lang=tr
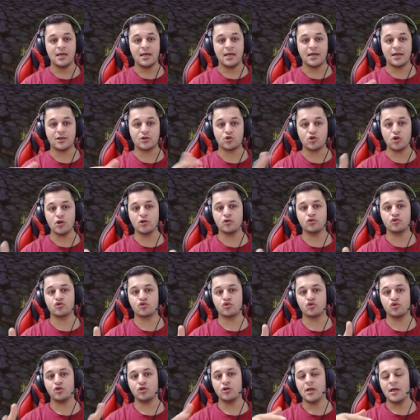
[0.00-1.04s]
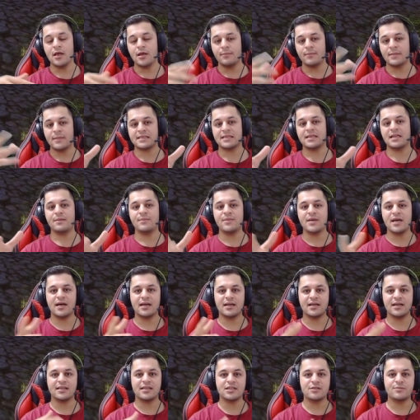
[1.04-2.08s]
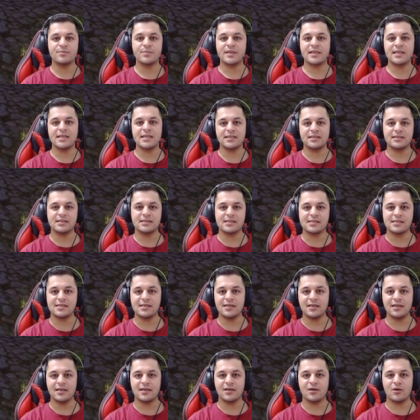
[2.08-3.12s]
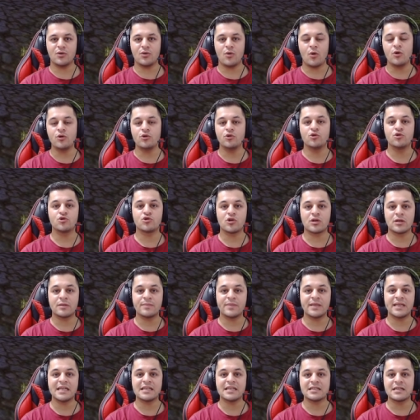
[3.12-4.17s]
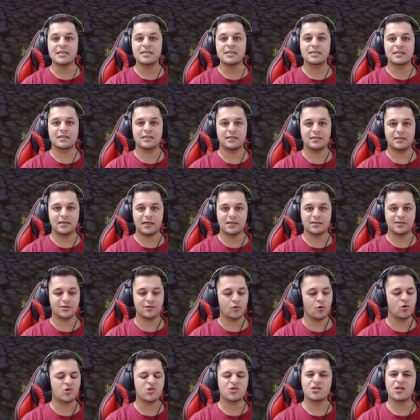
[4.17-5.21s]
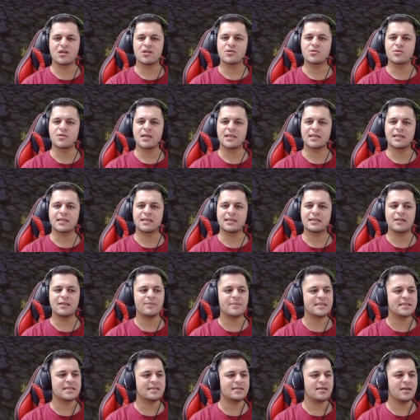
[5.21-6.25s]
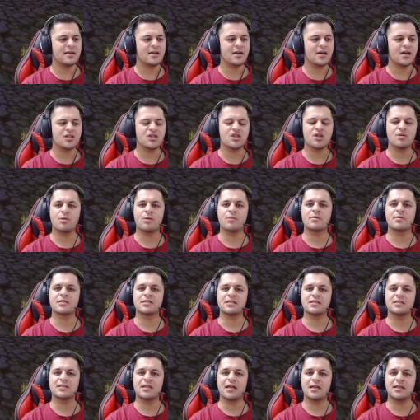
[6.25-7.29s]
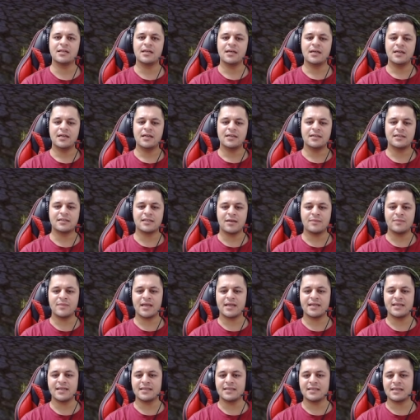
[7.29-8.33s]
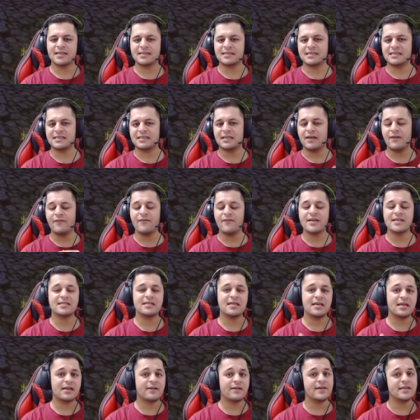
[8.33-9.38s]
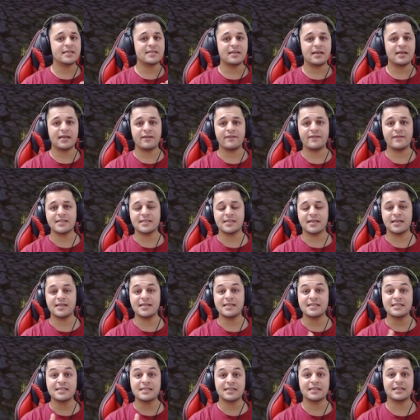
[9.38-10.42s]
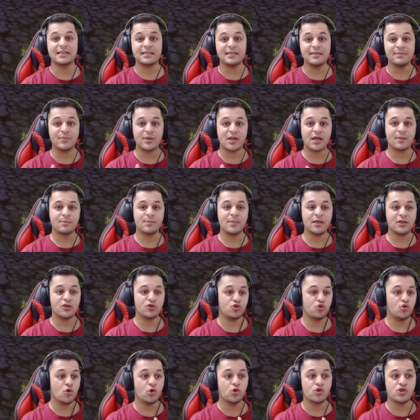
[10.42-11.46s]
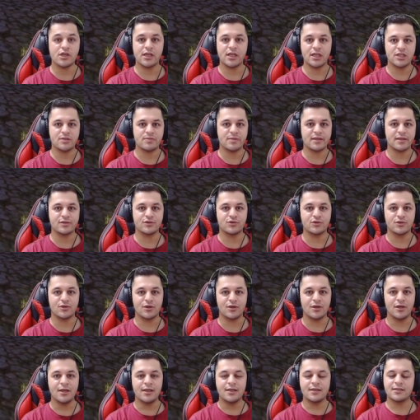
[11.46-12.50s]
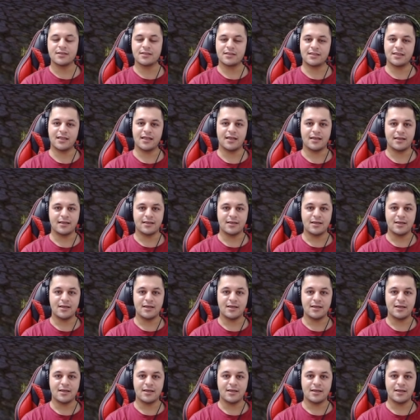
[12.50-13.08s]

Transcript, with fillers: Ya şöyle düşünün. Mesela bir arkadaş Prius dizdi. 10 gün sonra presten sıkıldı artık. Okçuların sürekli kitlemesinden, kaçamamasından, itemlerin yetersizliğinden vesaire vesaire vesaire sıkıldı. Bırakmak istiyor, okçuya geçmek istiyor. İşte